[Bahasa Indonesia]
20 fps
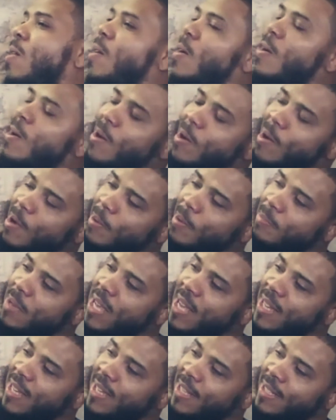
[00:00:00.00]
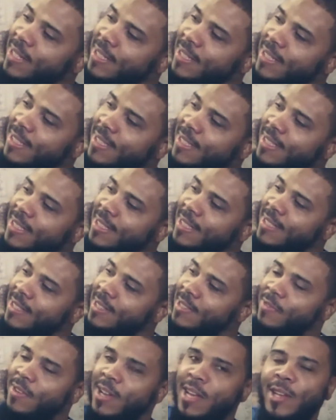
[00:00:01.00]
ingatlah bahwa kamu
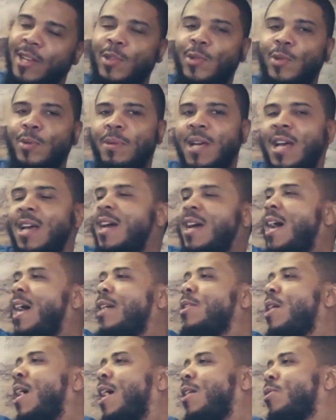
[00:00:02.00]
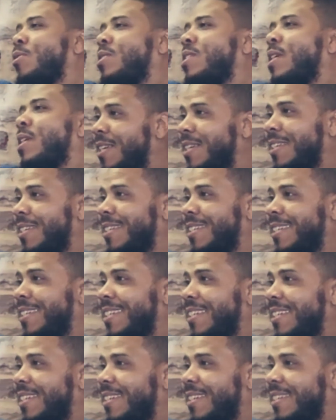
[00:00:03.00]
hanya menyembah penciptamu,
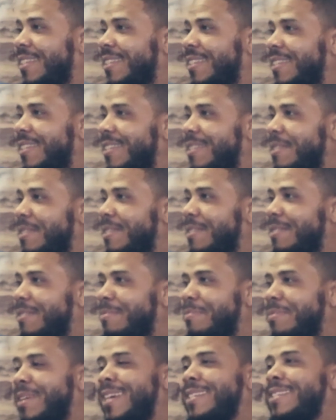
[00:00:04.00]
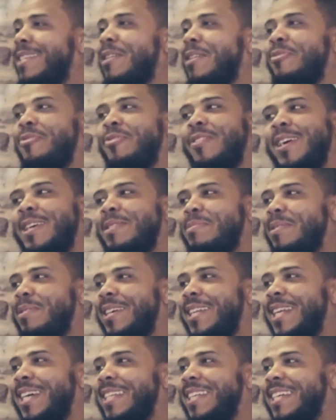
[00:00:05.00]
tuturnya menceritakan saat
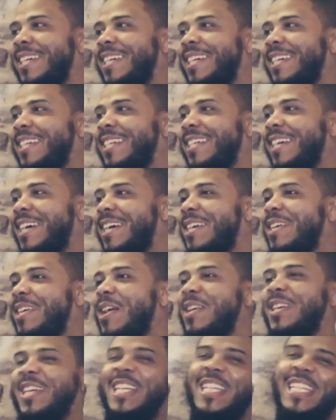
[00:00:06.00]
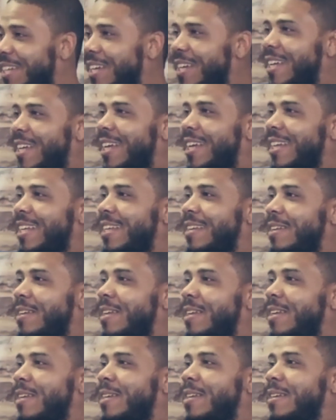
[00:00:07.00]
ia pertama kali melakukan
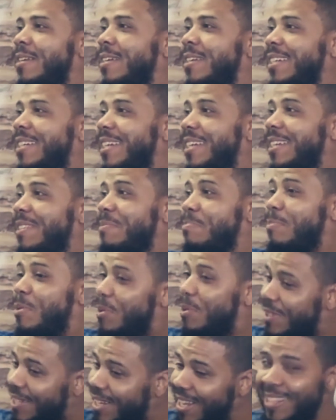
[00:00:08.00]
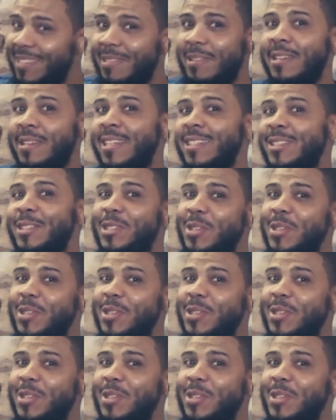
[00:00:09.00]
sholat. Jadi